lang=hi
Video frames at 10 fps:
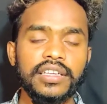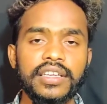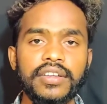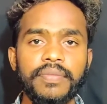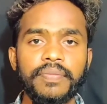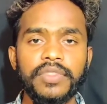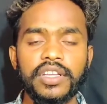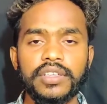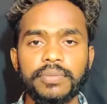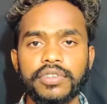
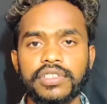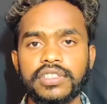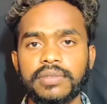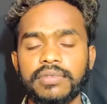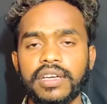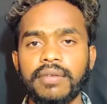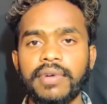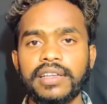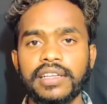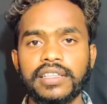कि स्पॉन्सरशिप से
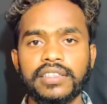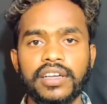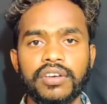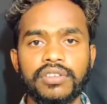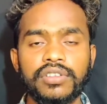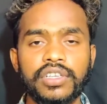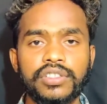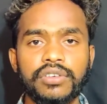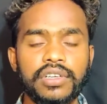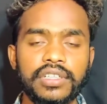कमाया जाता था और
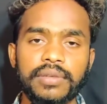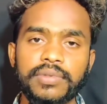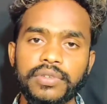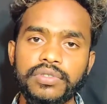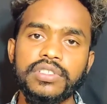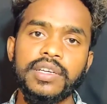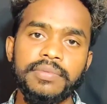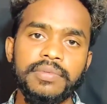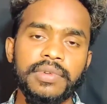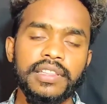टिकटॉक की तरफ से कुछ
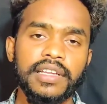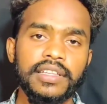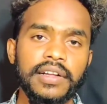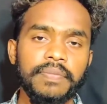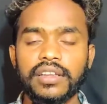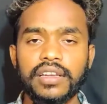गिफ्ट मिलता था